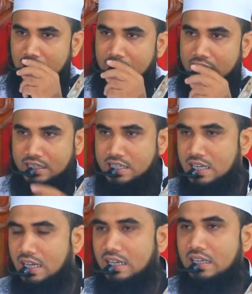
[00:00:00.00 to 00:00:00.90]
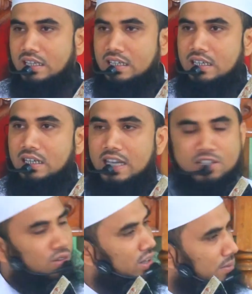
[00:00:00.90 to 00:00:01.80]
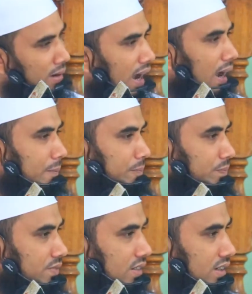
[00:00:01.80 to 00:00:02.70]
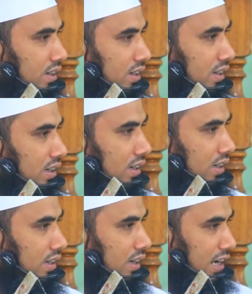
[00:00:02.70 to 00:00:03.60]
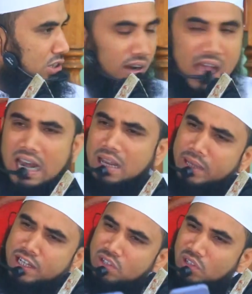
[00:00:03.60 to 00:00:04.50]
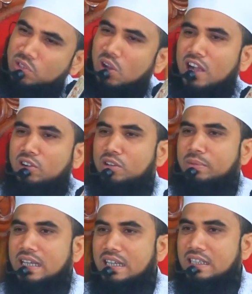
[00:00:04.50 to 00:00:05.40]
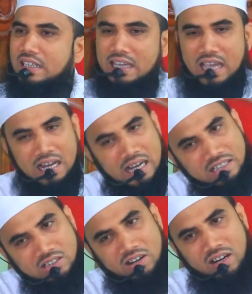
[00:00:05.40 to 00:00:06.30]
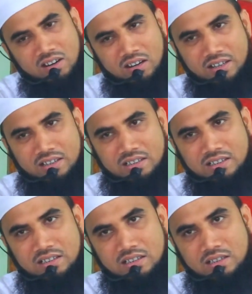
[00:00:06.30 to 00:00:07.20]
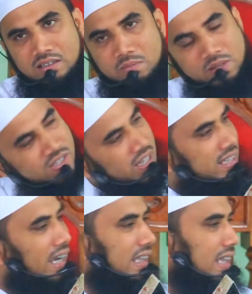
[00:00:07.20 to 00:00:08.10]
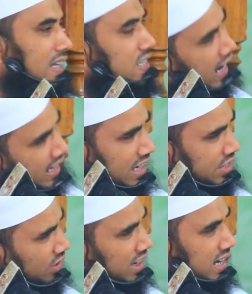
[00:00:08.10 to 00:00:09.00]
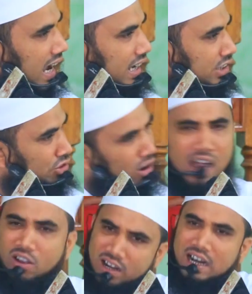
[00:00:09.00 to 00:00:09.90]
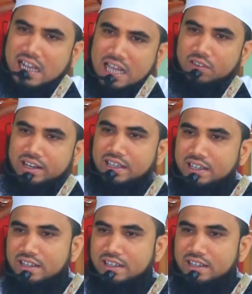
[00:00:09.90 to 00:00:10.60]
আর এদেশে একজন ইমাম একজন আলেমের জন্য দোয়া করবে তাকে আঘাত করা হয় মসজিদ থেকে তার চাকরি চলে যায় দোয়া করার কারণে